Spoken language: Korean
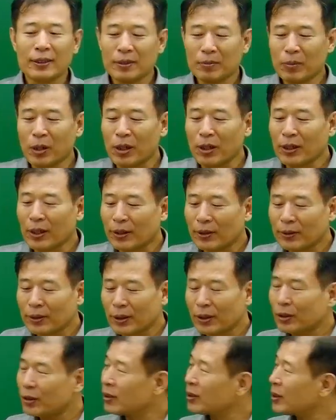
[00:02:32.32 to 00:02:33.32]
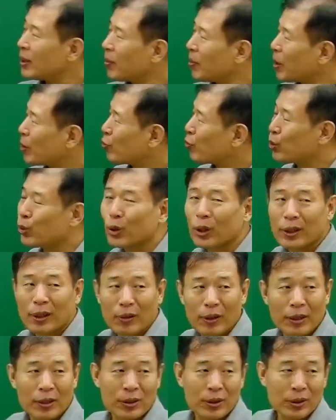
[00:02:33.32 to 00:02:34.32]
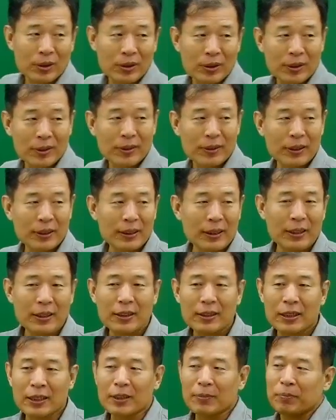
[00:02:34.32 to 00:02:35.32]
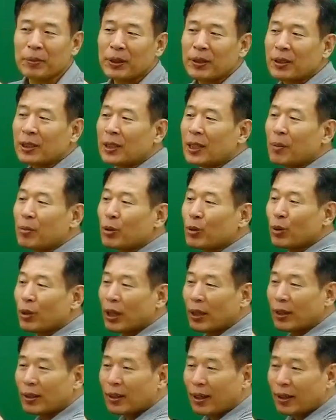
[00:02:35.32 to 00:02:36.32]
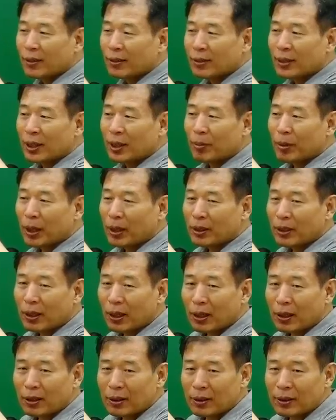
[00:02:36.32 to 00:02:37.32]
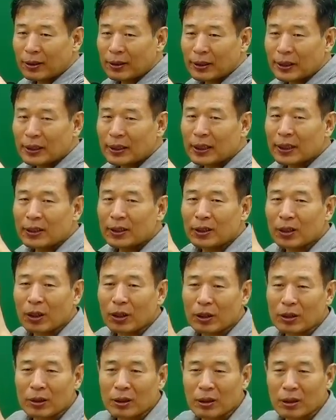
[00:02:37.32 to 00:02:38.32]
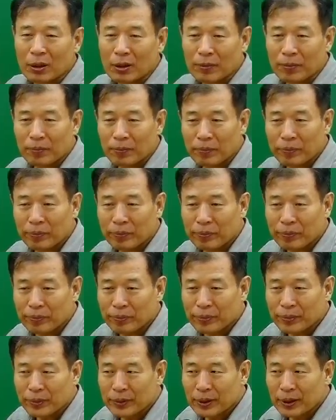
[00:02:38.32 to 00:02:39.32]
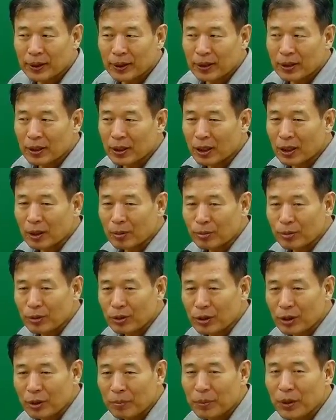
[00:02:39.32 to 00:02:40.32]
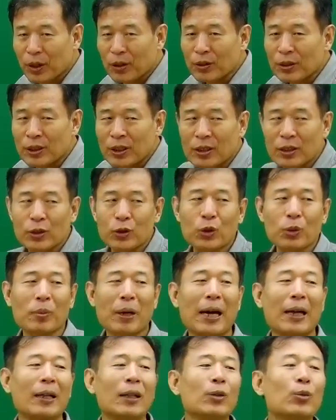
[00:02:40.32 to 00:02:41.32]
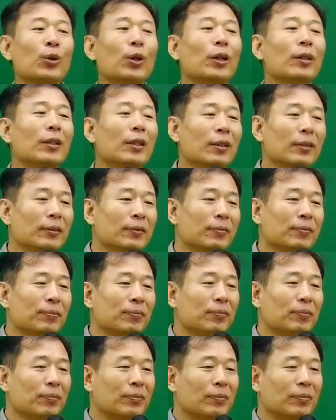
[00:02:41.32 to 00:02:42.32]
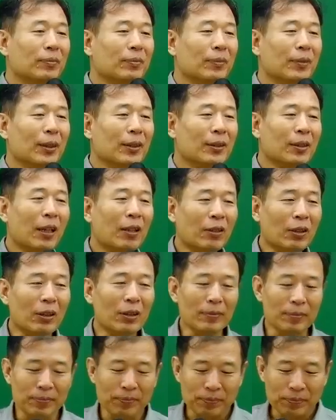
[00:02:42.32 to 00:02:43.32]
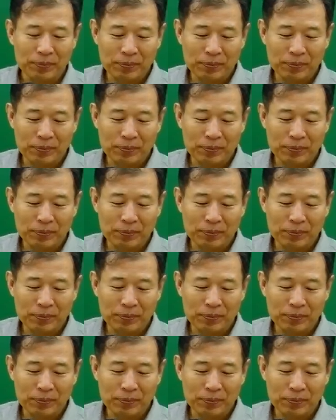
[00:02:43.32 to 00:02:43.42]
뭐가 나왔어요? 트랩의 구조가 나와 있죠. 지금 P트랩으로 되어 있는 S트랩이 아니라 여기서 여러분들이 명칭을 좀 알아둬야 돼요. 그래서